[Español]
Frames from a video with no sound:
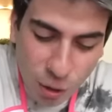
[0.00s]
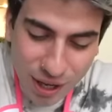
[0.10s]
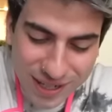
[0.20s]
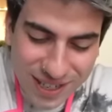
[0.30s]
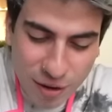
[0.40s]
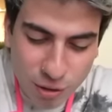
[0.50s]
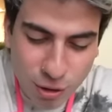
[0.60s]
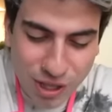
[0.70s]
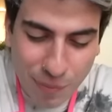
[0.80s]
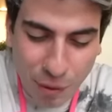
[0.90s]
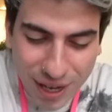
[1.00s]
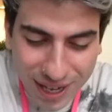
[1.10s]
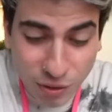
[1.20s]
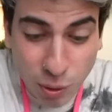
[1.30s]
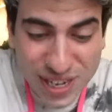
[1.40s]
no dejes que Gonzok se
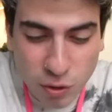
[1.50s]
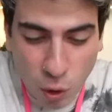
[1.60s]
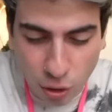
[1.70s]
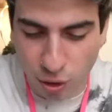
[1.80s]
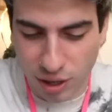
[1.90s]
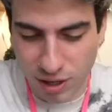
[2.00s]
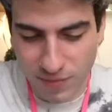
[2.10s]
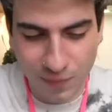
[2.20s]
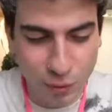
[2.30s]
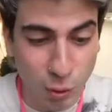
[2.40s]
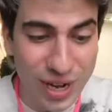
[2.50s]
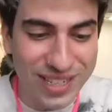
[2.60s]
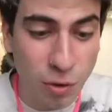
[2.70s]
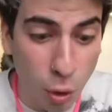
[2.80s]
apodere. Tú eres Gordok. Tú eres